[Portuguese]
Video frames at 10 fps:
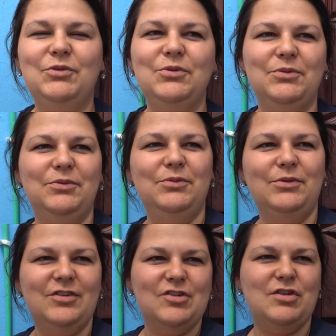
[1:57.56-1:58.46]
no, na
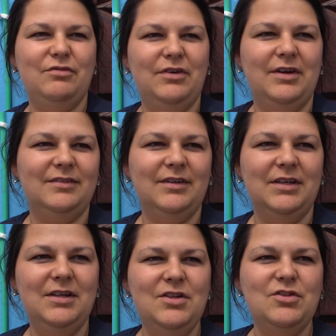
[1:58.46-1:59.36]
sexta-feira
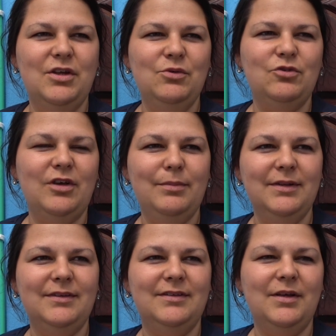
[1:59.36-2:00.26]
tem isto e no
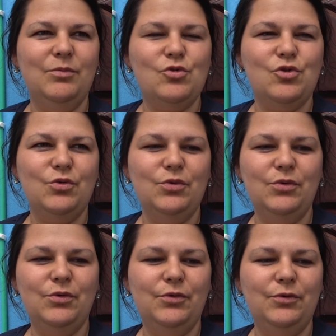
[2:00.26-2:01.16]
sábado temos
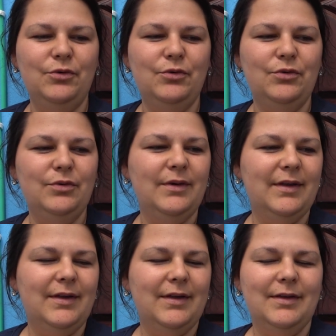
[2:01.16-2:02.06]
o.
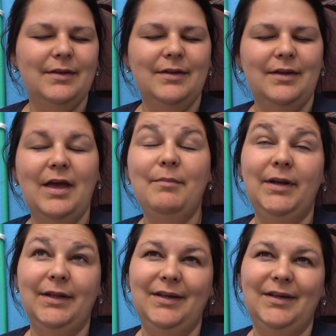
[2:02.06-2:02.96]
É
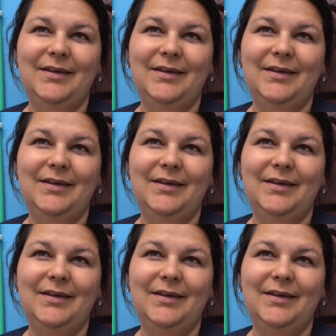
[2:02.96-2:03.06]
Emily.